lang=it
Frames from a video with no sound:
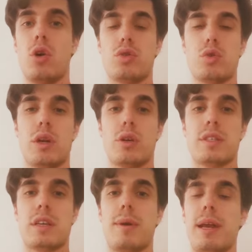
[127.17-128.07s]
o sulle
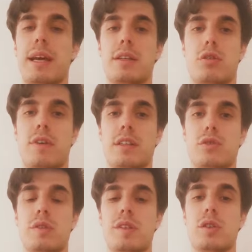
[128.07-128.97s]
nostre mail che trovate
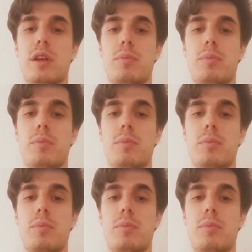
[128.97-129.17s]
sul sito del